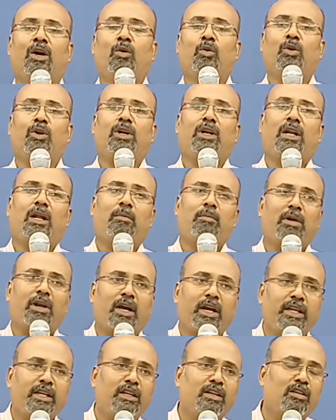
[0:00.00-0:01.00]
ஒரு
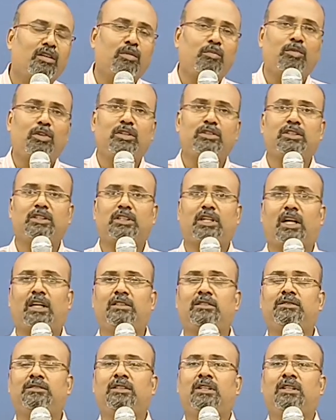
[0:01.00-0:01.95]
நபராய் இருக்கும் பொழுது தான்